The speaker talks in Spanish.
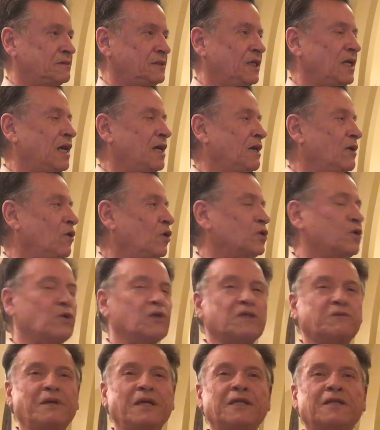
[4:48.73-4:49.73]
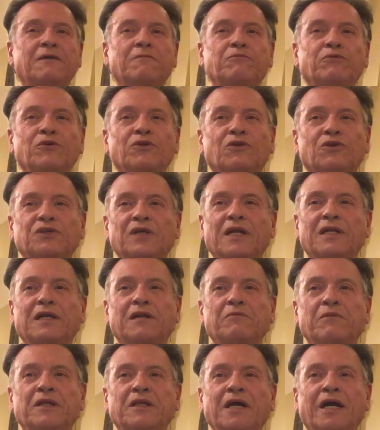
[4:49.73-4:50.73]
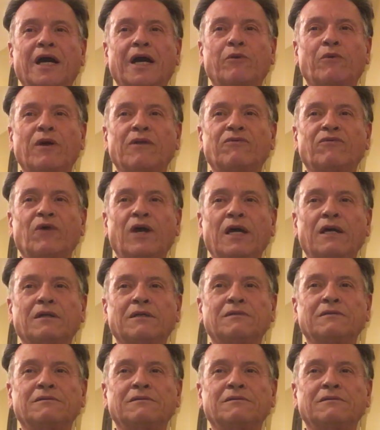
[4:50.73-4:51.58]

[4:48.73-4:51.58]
y otros 20 puntos al que me diga cuál fue